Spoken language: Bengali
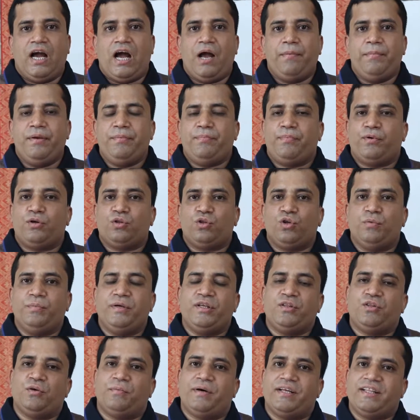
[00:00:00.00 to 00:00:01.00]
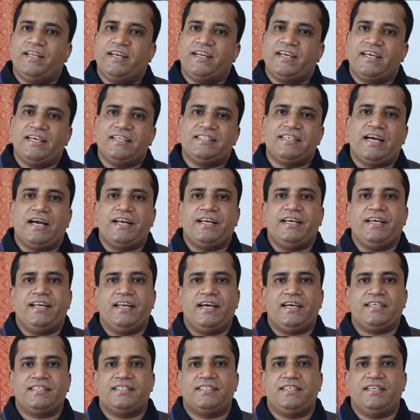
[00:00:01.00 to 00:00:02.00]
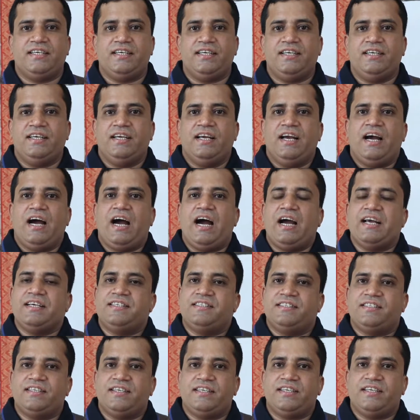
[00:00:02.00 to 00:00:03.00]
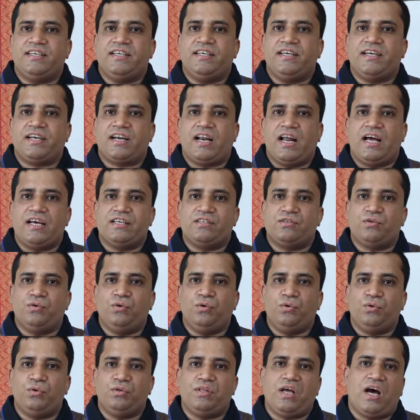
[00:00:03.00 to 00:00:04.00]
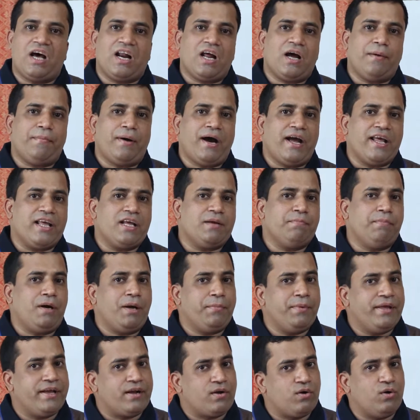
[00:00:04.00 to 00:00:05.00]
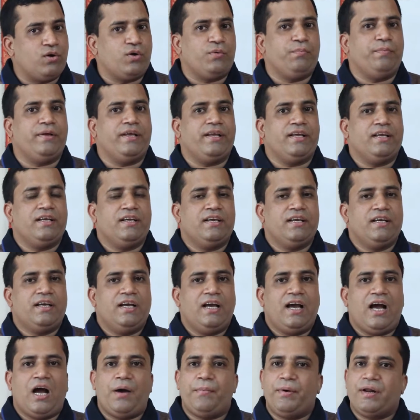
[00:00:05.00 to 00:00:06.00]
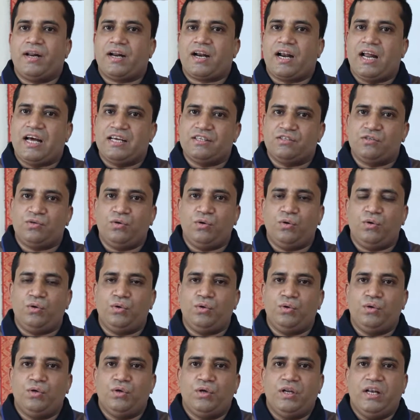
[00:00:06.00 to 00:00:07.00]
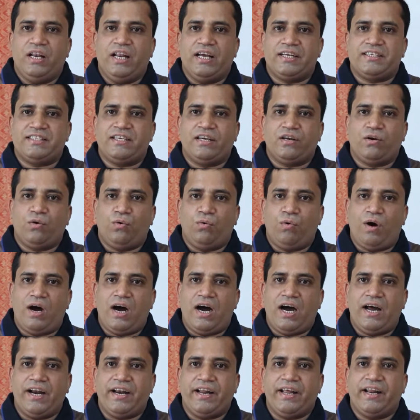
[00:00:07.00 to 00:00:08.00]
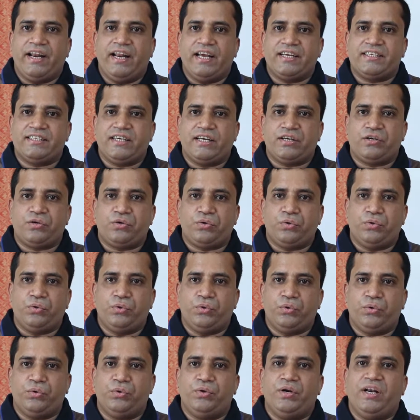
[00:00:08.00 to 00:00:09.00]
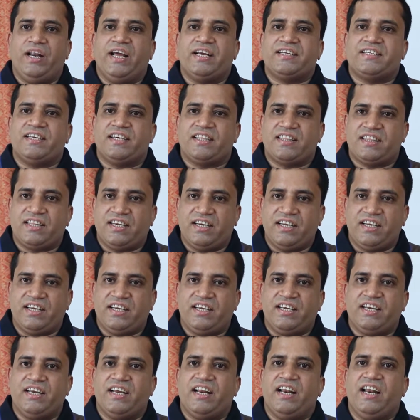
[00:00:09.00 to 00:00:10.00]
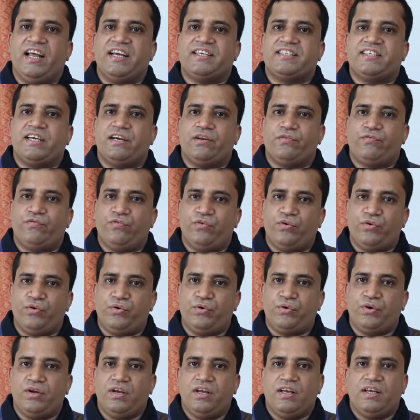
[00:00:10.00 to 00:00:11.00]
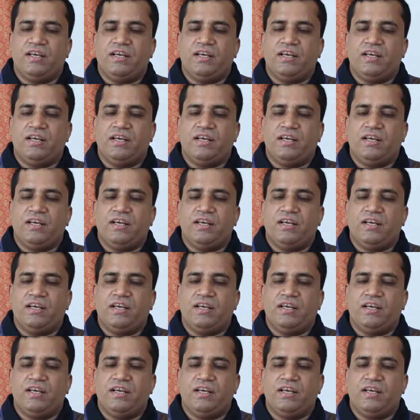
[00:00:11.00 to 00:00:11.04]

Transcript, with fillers: আমি প্রথমেই তোমাদেরকে জানিয়ে রাখছি আইসিটি ক্লাসগুলো ধারাবাহিকভাবে করবে আমার ক্লাসগুলো লেকচার ওয়ান লেকচার টু লেকচার থ্রি লেকচার ফোর